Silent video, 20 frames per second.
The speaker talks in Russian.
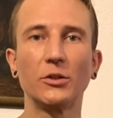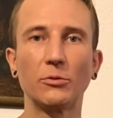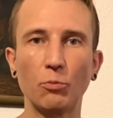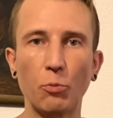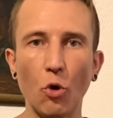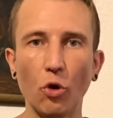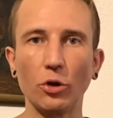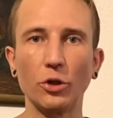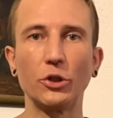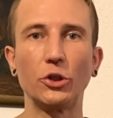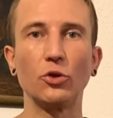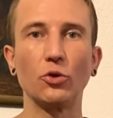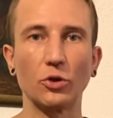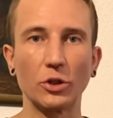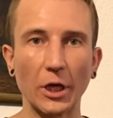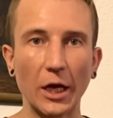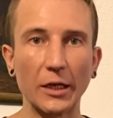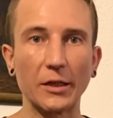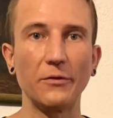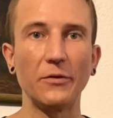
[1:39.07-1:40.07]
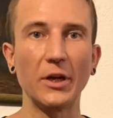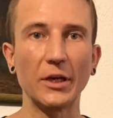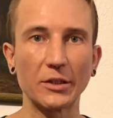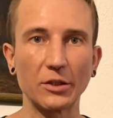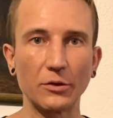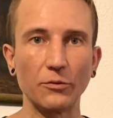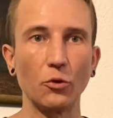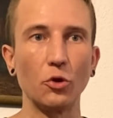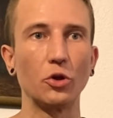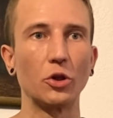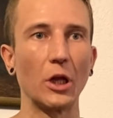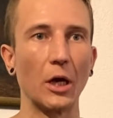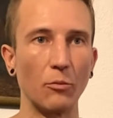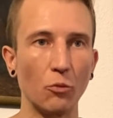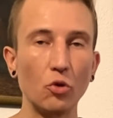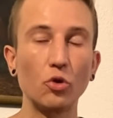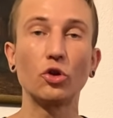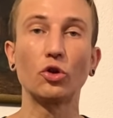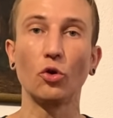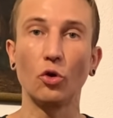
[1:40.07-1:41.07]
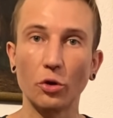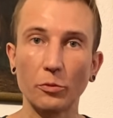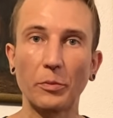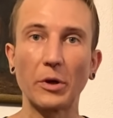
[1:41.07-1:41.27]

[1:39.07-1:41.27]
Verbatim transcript: полностью соответствует тому, что он